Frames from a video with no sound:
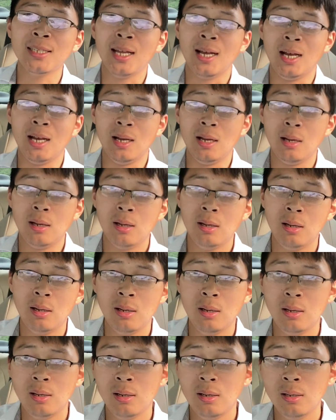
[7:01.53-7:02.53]
呐，
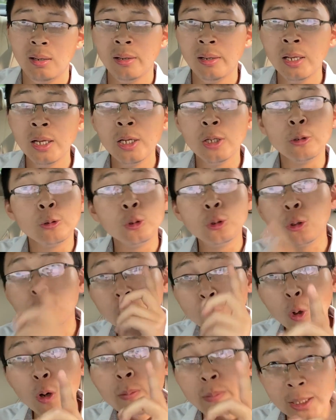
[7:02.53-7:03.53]
有
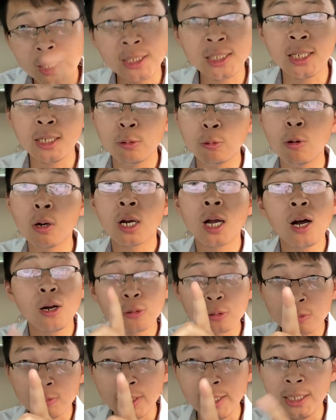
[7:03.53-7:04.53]
多么的近？我告
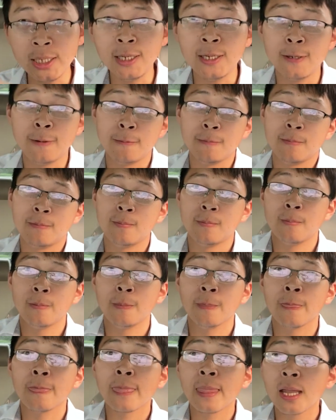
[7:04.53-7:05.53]
诉你，
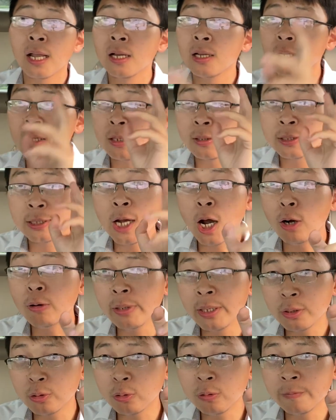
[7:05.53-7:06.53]
超
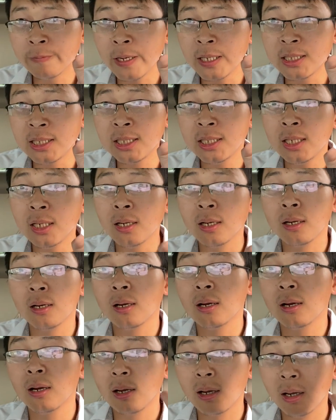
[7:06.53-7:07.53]
音速飞机
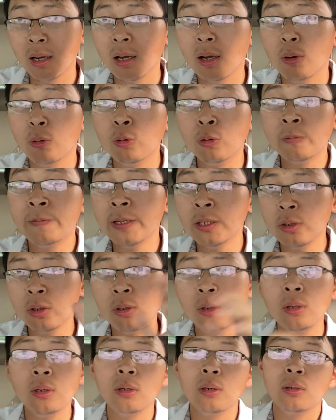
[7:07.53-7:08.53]
五分
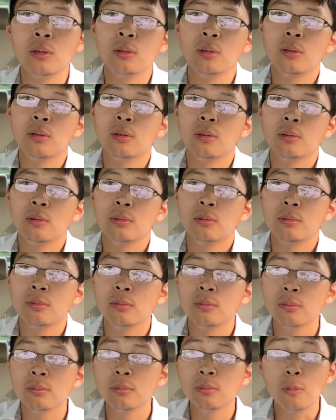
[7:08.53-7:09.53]
钟，
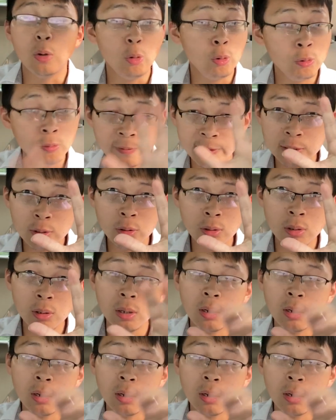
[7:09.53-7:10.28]
五分钟。